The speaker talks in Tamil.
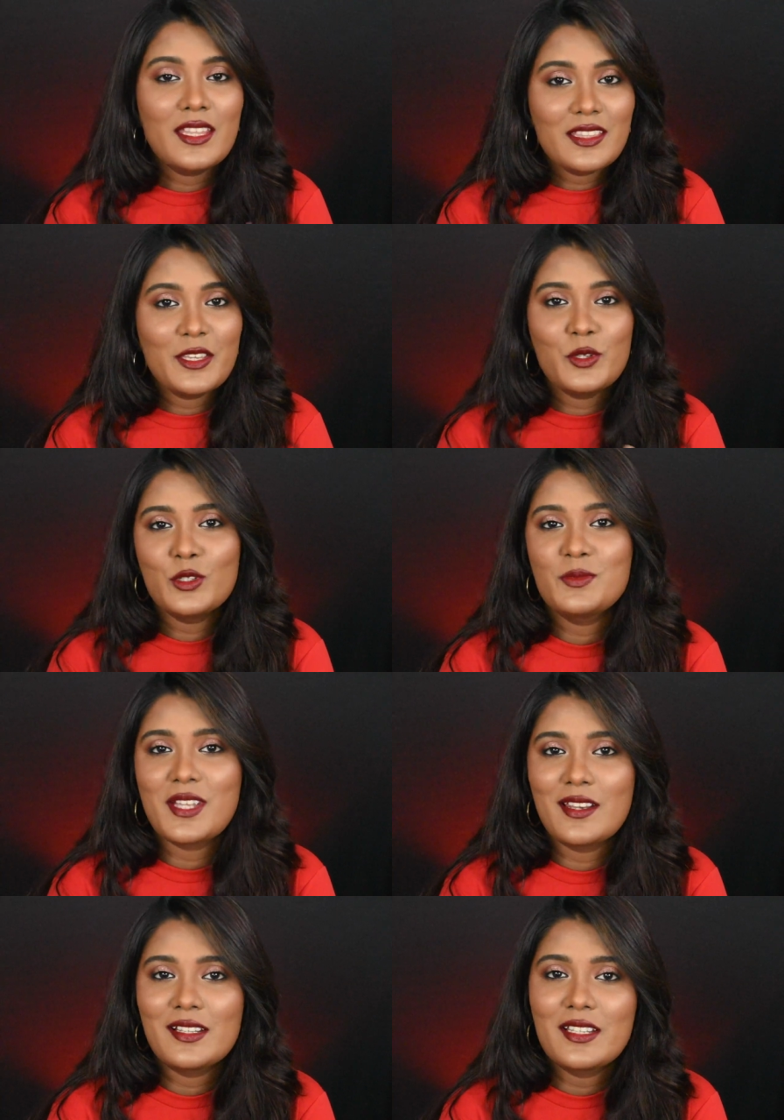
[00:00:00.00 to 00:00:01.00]
இந்த
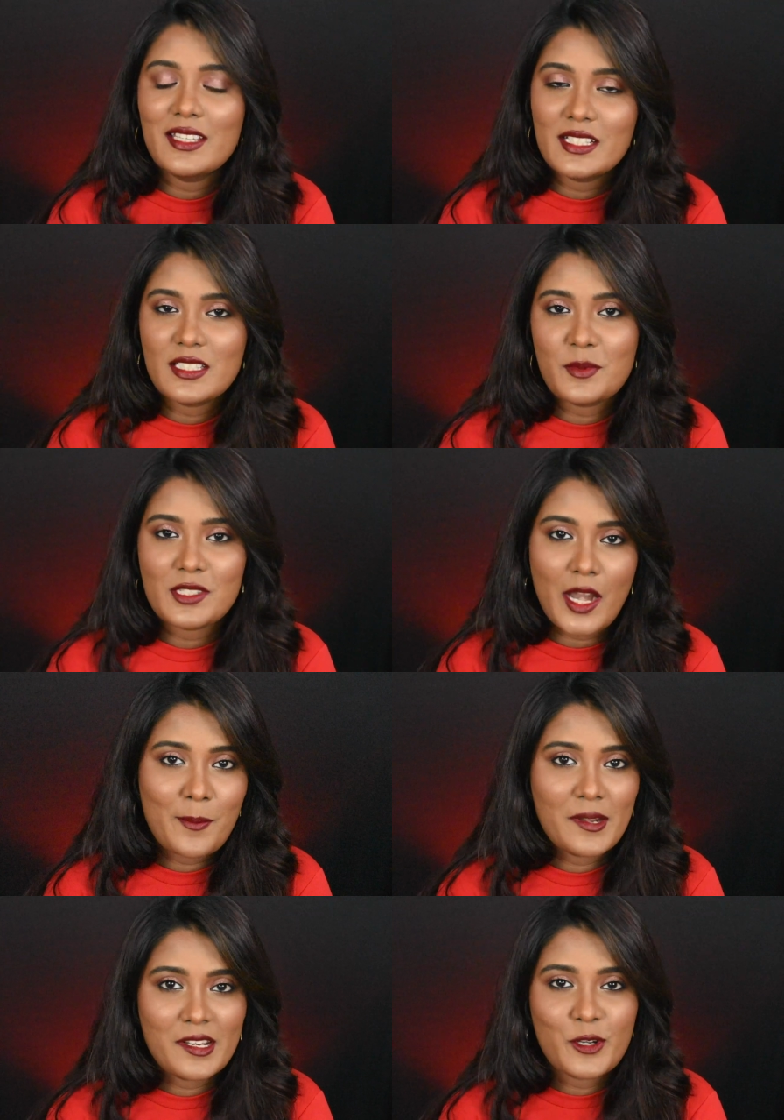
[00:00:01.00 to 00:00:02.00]
யூடியூப் சேனலுக்கு நீங்க
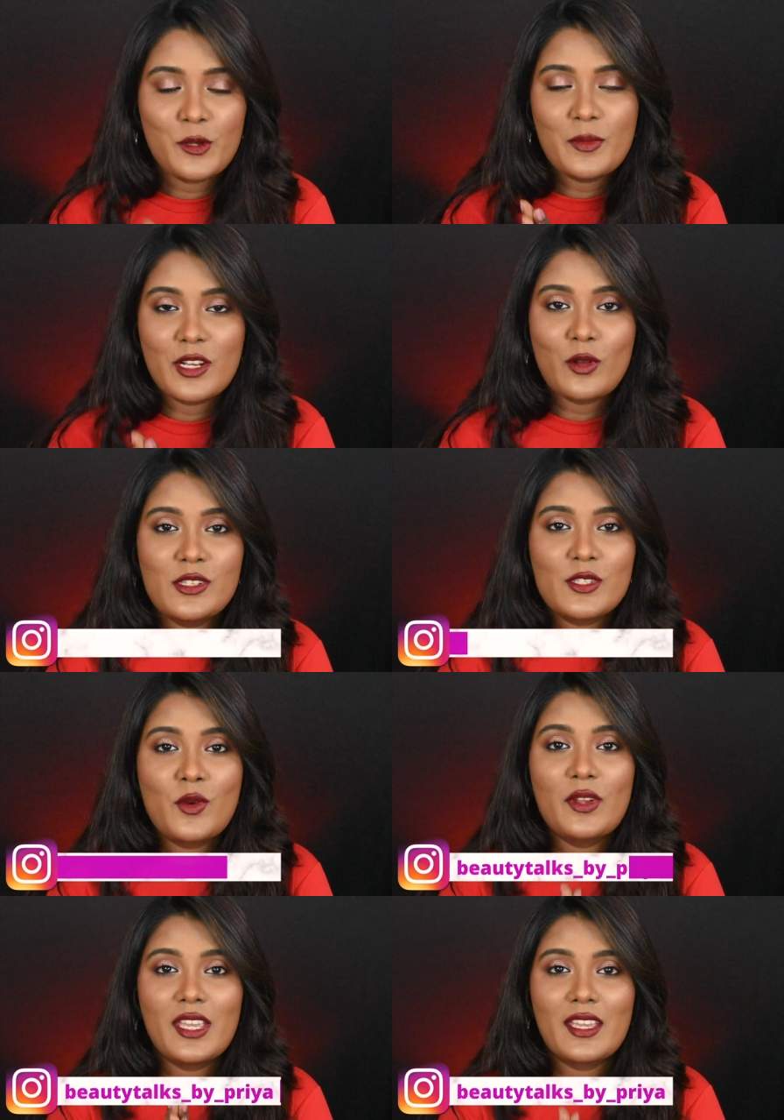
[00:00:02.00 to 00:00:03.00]
சப்ஸ்கிரைப் பண்ணிருக்கணும் அண்ட்
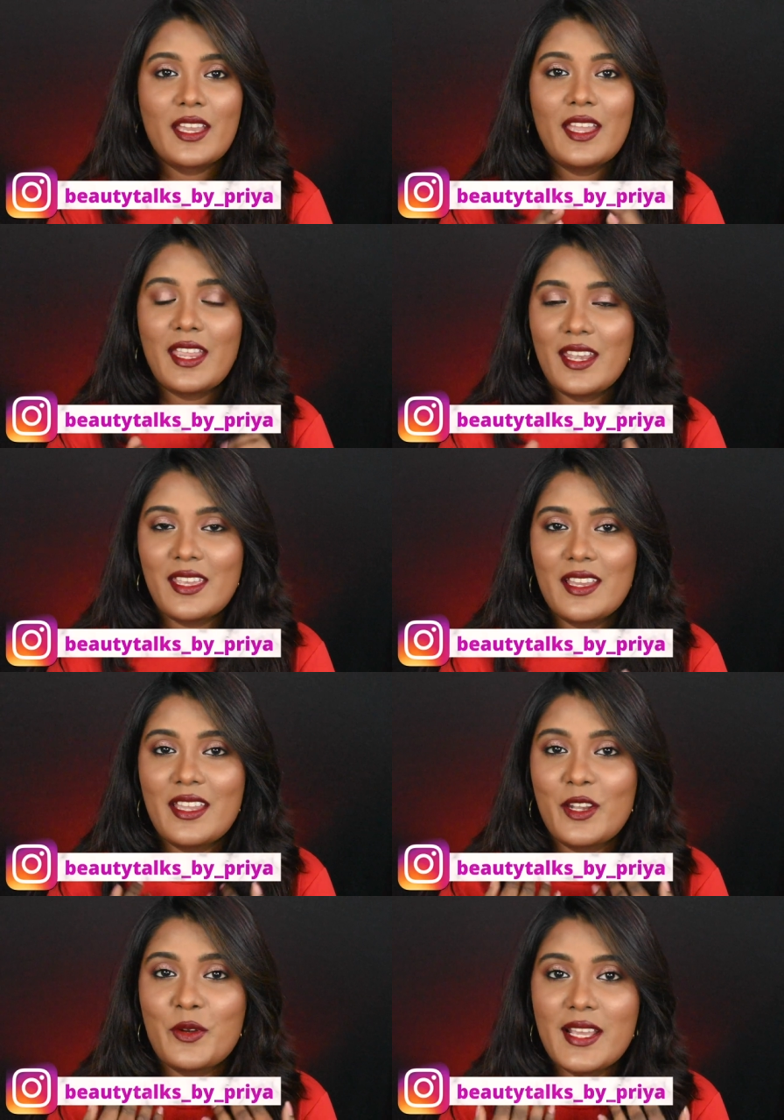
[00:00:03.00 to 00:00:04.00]
ஆல்சோ நீங்க என்னைய
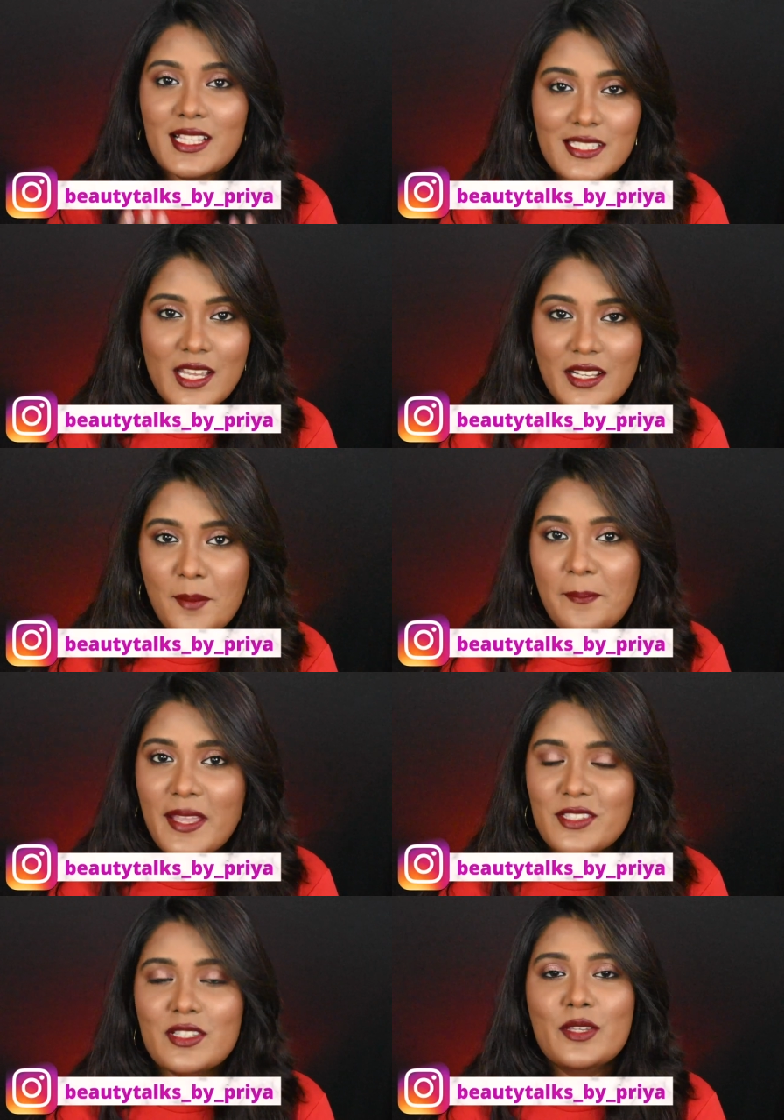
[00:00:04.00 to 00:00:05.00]
என்னோட இன்ஸ்டாகிராம்
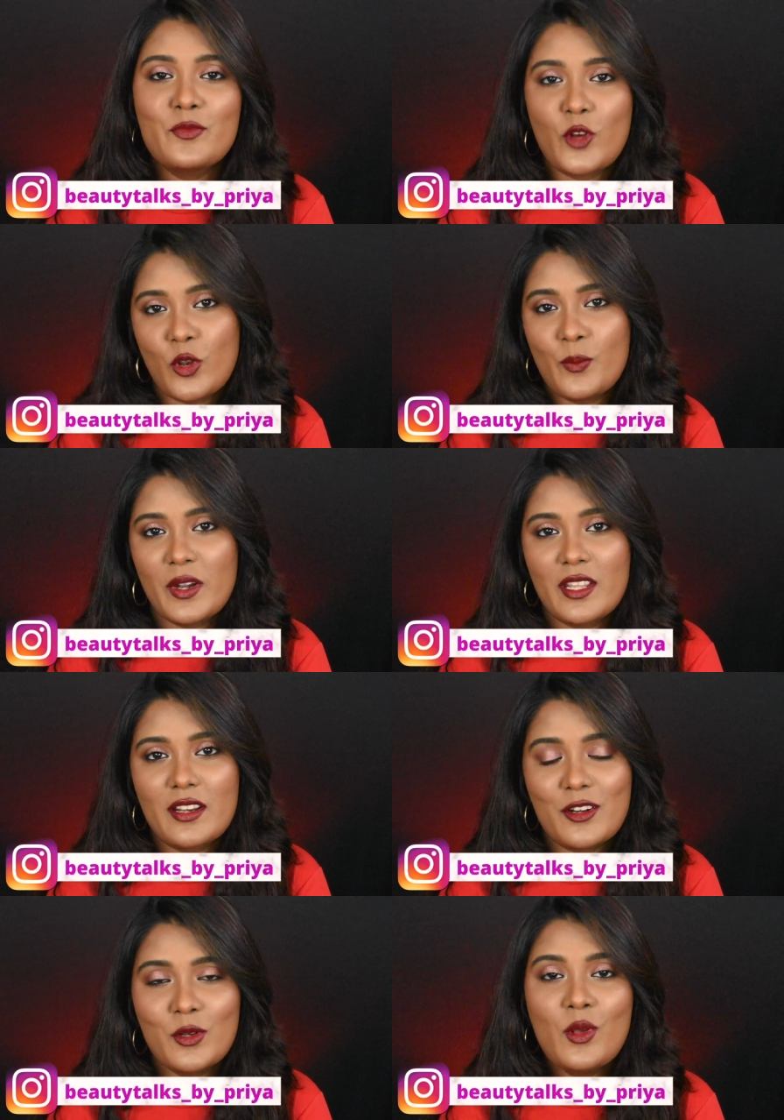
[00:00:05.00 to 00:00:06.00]
பேஜ்லயும் ஃபாலோ
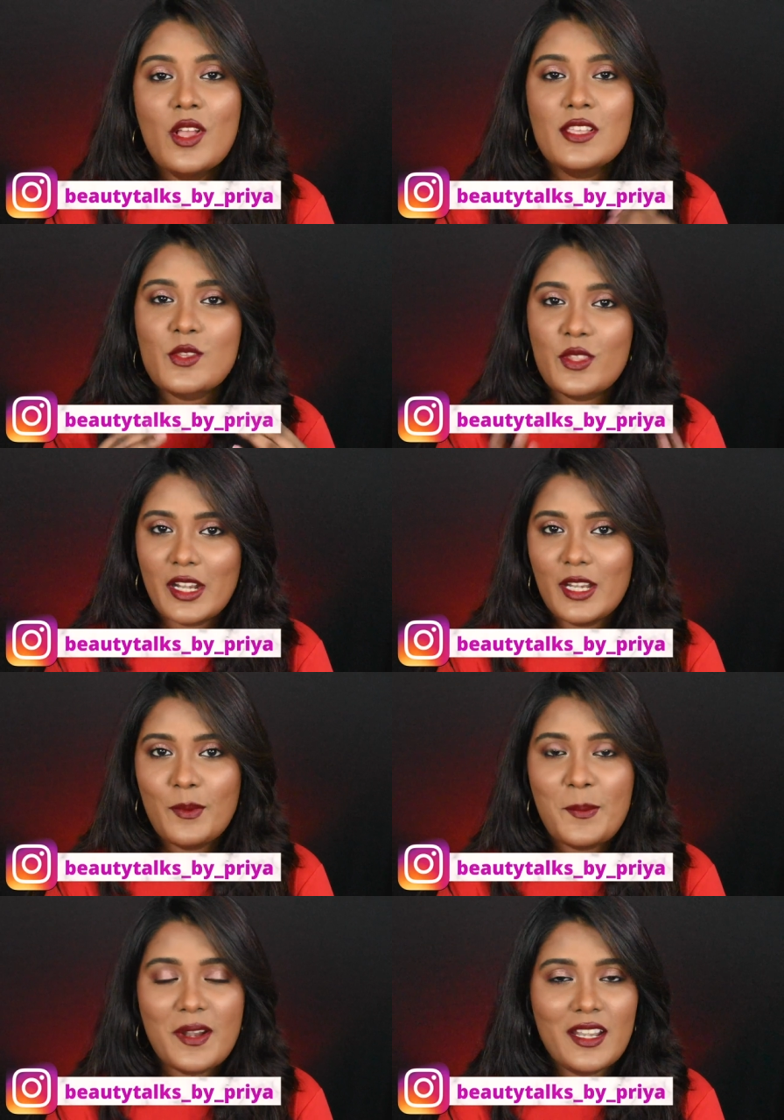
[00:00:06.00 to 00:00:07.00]
பண்ணிருக்கணும் ஸோ இது
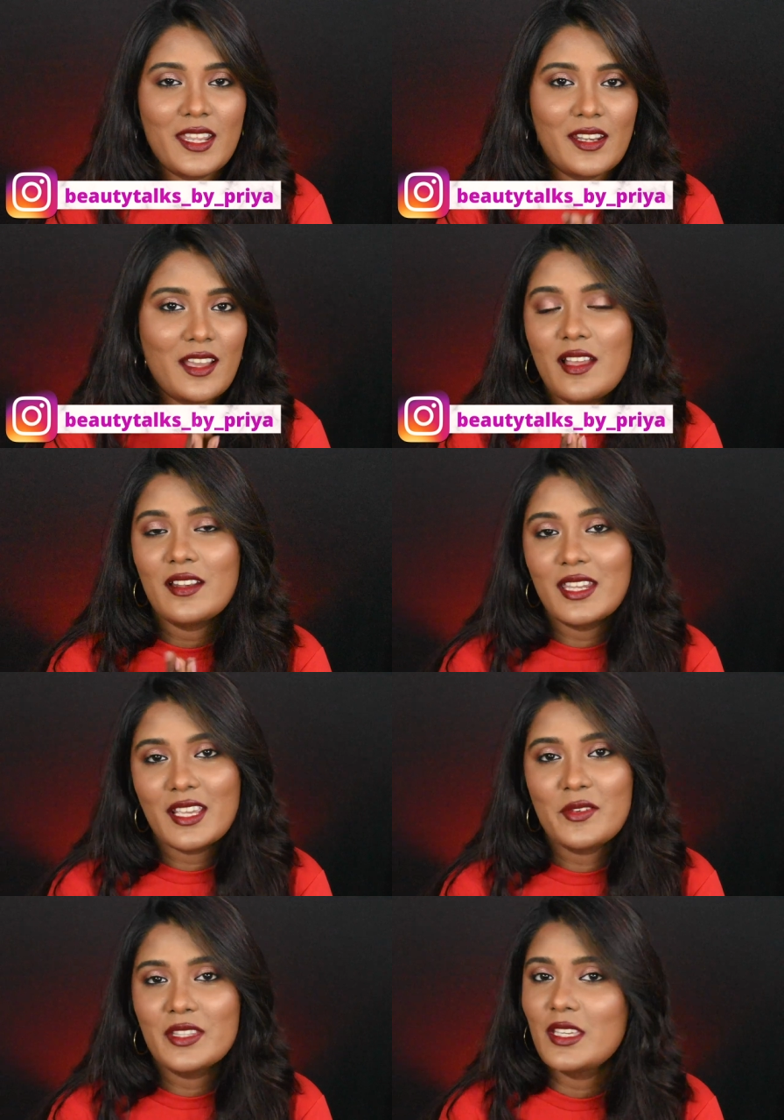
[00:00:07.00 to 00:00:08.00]
ரெண்டுமே பண்ணிட்டீங்கன்னா
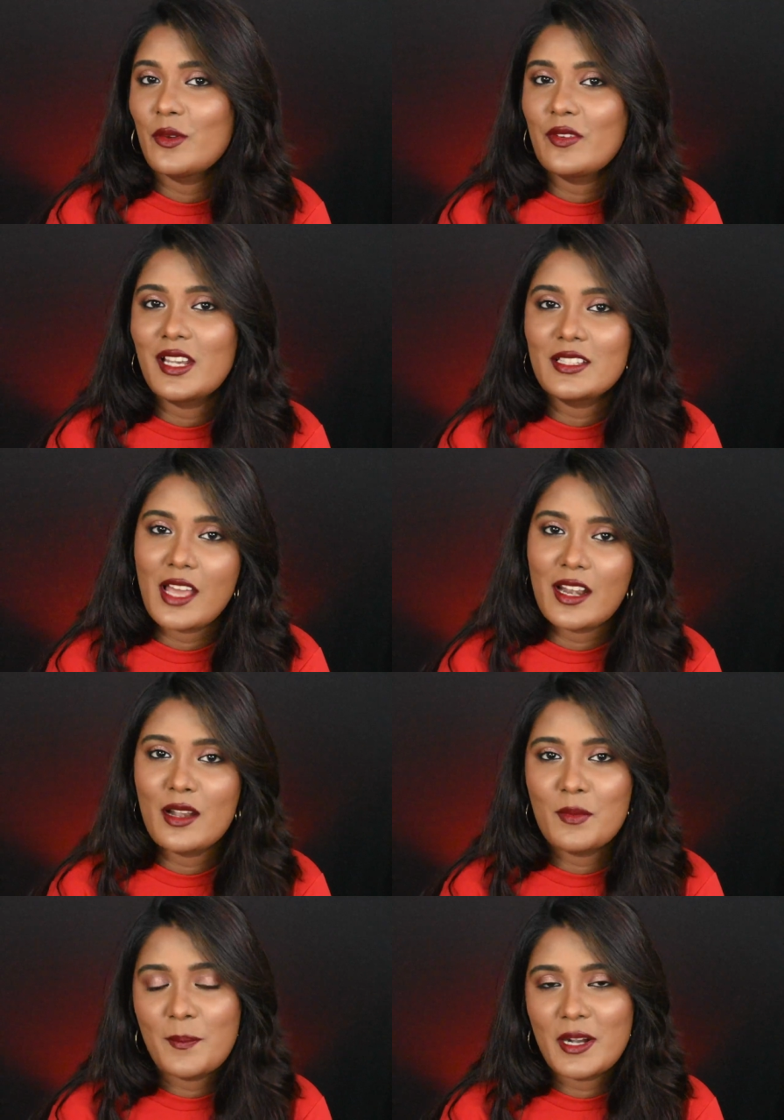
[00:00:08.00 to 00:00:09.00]
நீங்க வந்து கிவ் கிவ்வேல
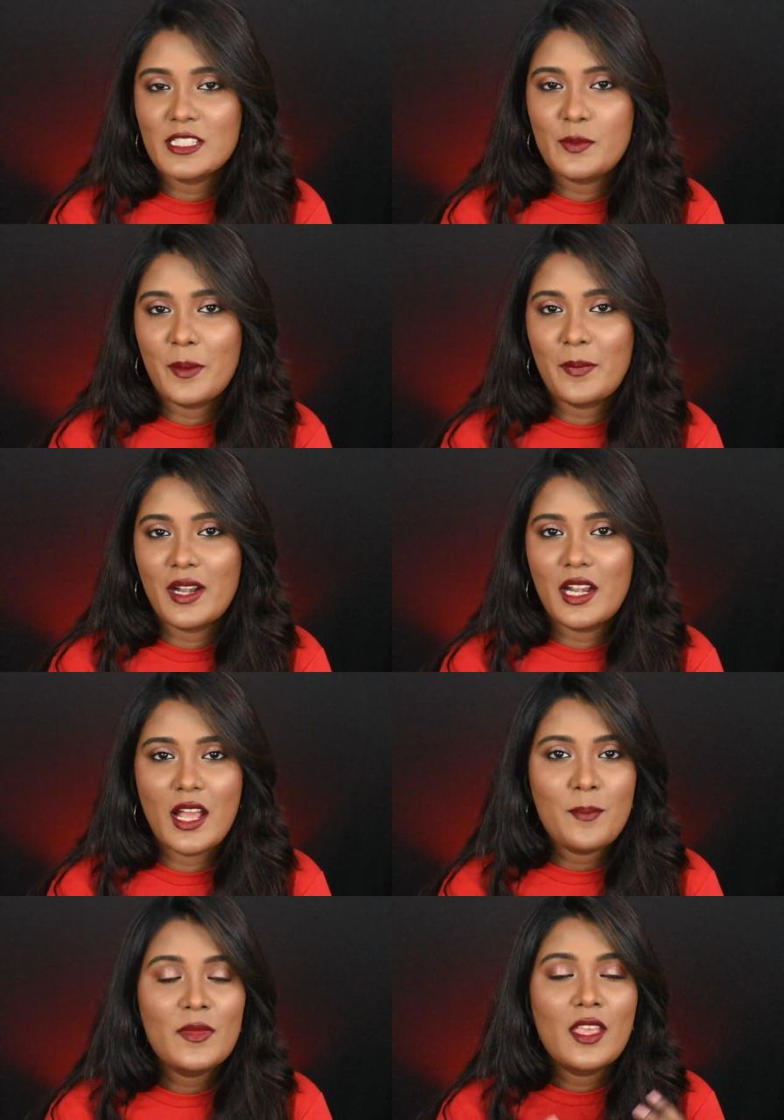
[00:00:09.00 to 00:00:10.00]
தாராளமாக பார்ட்டிசிபேட் பண்ணலாம்